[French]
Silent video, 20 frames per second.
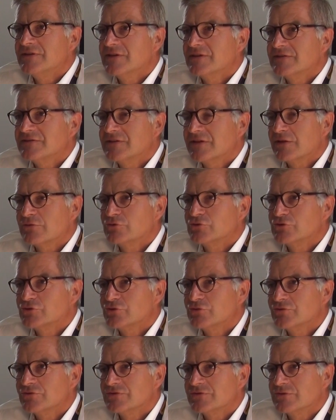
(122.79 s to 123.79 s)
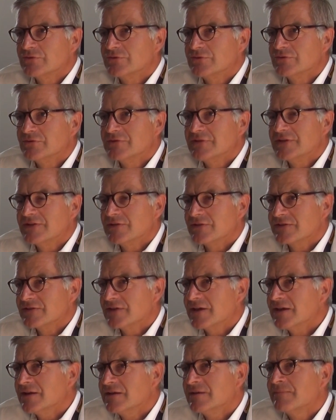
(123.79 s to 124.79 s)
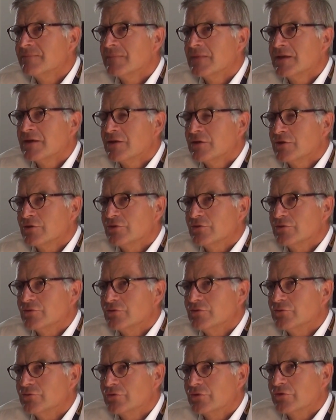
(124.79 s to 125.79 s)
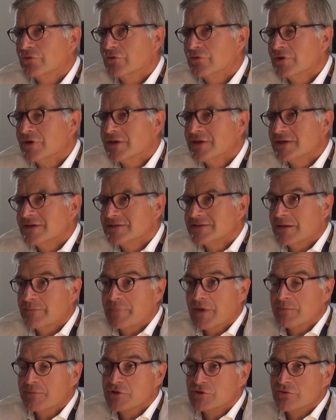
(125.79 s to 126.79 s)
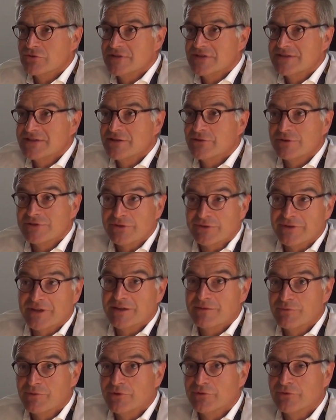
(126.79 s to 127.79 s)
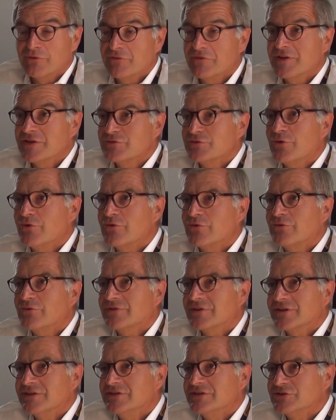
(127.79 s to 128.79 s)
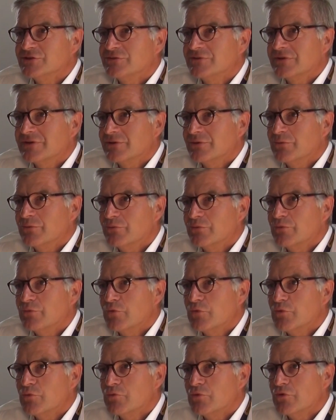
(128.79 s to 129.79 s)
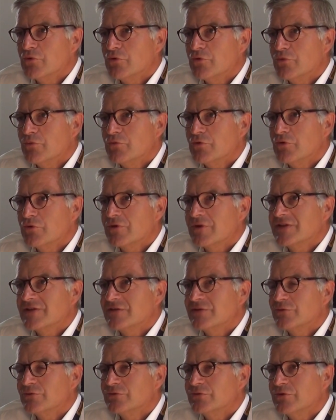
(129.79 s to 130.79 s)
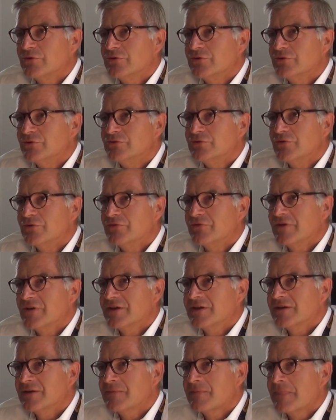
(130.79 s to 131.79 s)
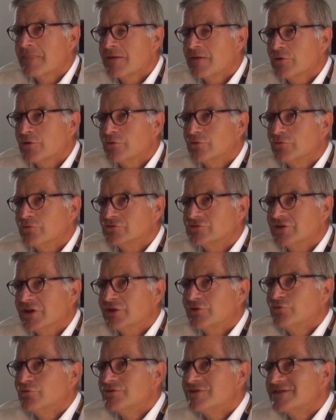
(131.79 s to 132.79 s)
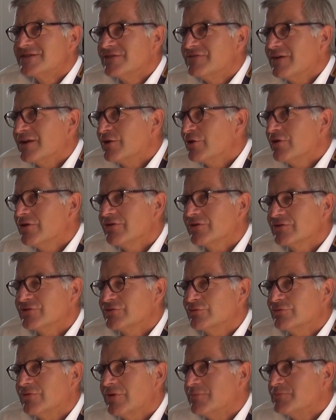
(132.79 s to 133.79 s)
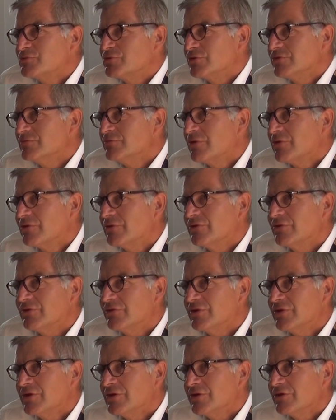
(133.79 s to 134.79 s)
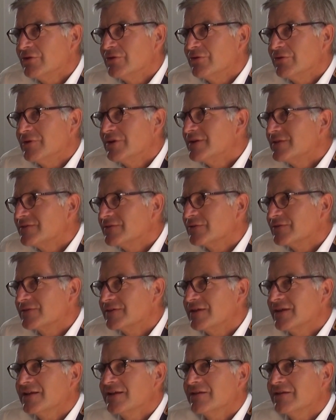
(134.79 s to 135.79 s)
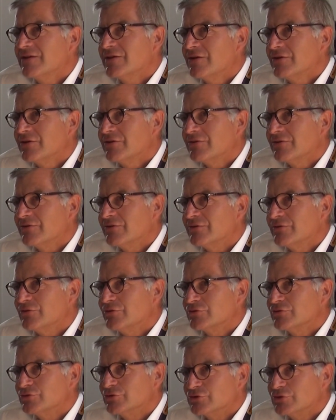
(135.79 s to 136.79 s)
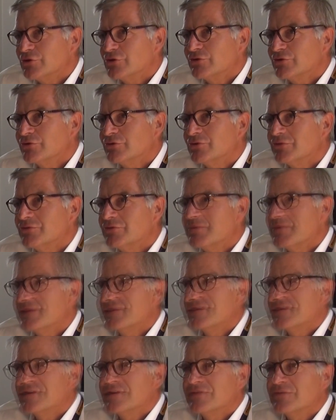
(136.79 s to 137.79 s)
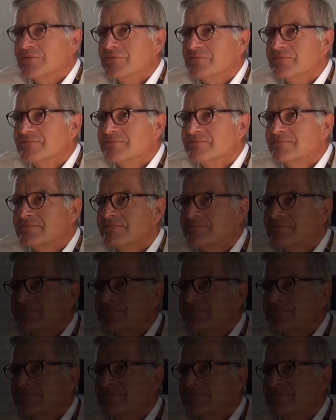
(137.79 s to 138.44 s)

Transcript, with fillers: au quotidien, c'est quelque chose d'essentiel. Donc ça permet, je le disais dans les entraînements, de faire se rencontrer des gens qui ont peu, l'occasion de, le faire. Donc je dirais que toutes ces valeurs sont absolument essentielles euh, dans ce genre de manifestation.